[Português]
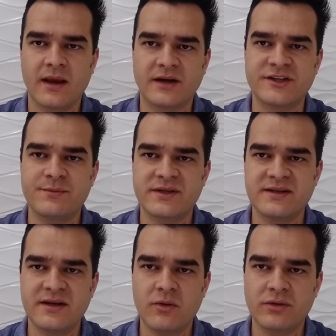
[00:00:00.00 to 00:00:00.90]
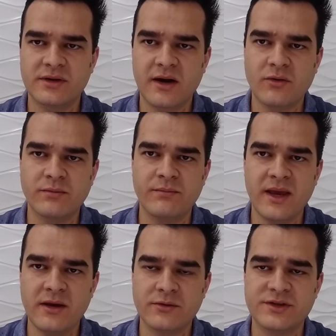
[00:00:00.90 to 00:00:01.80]
A gente precisa encontrar um
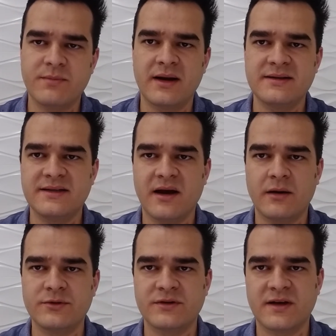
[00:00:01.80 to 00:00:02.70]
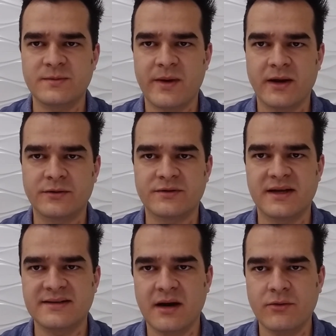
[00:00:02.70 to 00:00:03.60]
meio de balancearmos os aspectos
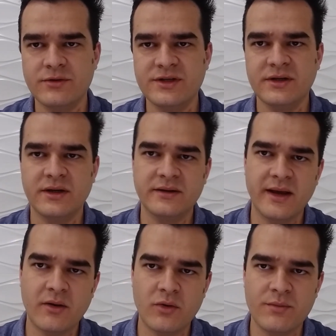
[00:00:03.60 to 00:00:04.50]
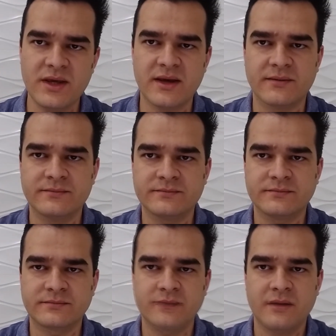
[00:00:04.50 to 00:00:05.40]
da saúde e da economia,
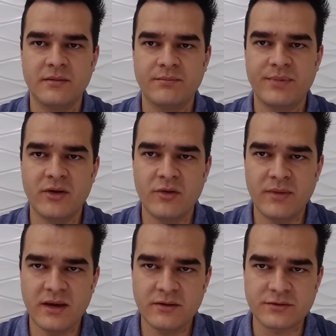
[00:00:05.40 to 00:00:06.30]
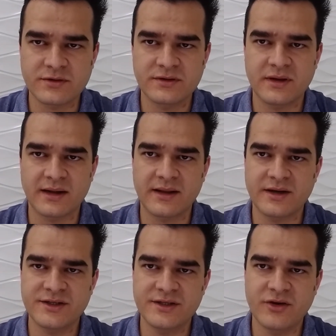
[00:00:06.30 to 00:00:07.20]
pelo menos até
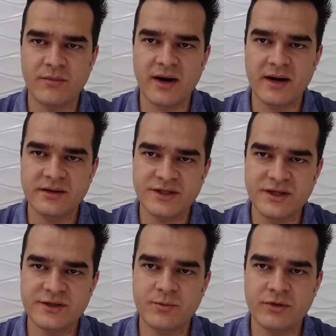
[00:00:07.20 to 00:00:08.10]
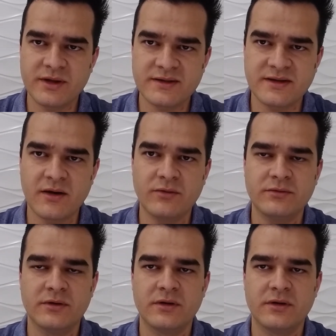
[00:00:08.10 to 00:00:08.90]
a gente ter uma garantia de proteção